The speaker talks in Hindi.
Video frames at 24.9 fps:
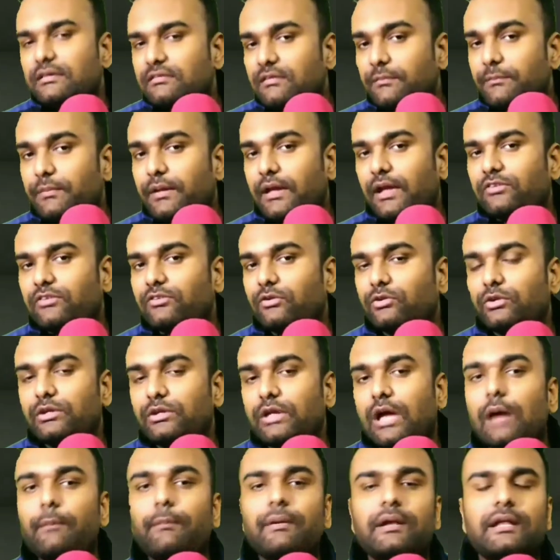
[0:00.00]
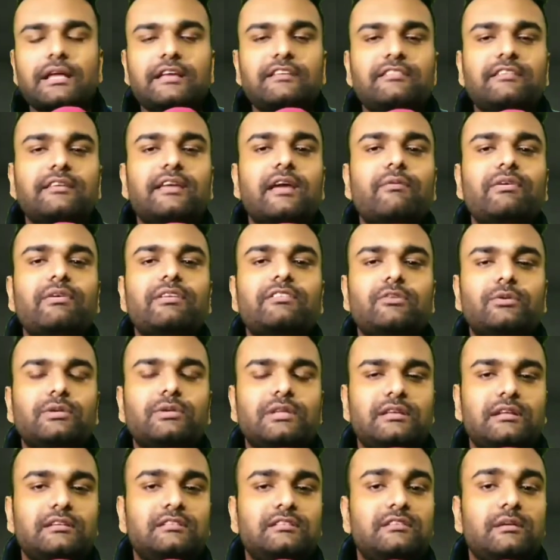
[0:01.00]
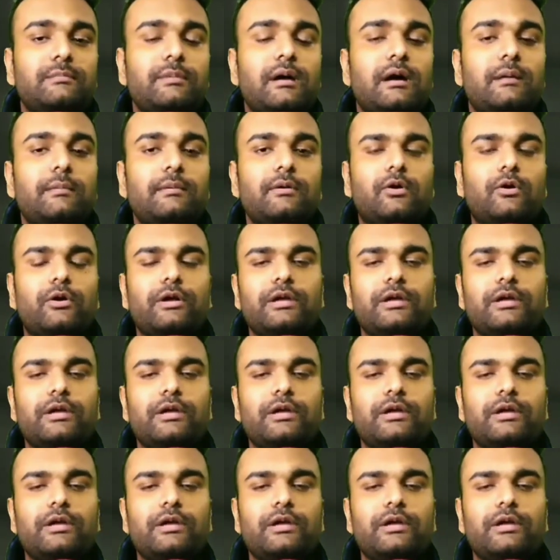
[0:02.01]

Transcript: सब कैसा होता है यहाँ पर इसी के वजह से होता है यानी जब हम